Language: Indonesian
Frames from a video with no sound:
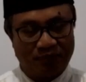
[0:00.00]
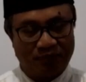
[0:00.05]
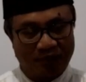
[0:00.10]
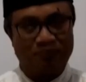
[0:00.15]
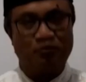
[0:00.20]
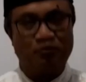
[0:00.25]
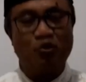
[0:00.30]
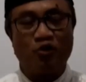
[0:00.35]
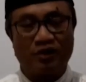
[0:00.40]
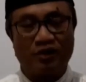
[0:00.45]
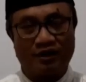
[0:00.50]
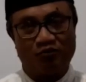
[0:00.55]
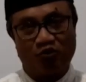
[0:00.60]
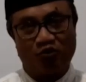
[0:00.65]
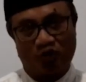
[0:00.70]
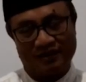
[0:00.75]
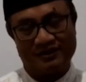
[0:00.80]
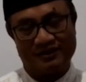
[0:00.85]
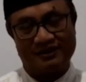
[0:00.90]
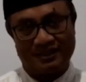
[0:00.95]
berbuka
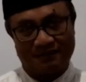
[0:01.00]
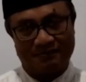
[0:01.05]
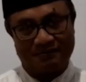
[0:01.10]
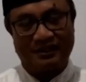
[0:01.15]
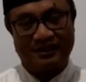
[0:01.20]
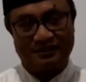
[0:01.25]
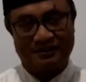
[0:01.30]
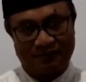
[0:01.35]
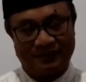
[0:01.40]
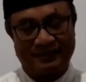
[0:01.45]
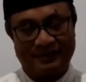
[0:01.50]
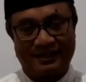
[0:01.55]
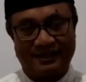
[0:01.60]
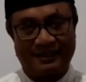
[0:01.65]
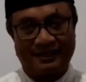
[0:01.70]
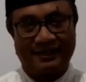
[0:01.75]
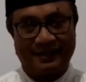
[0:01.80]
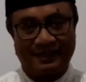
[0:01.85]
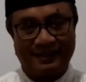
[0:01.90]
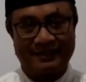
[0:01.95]
puasa pada
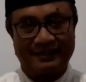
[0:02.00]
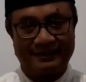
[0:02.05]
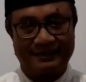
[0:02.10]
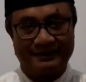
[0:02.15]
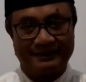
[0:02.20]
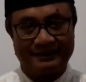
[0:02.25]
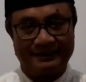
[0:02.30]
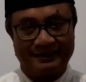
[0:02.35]
petang hari.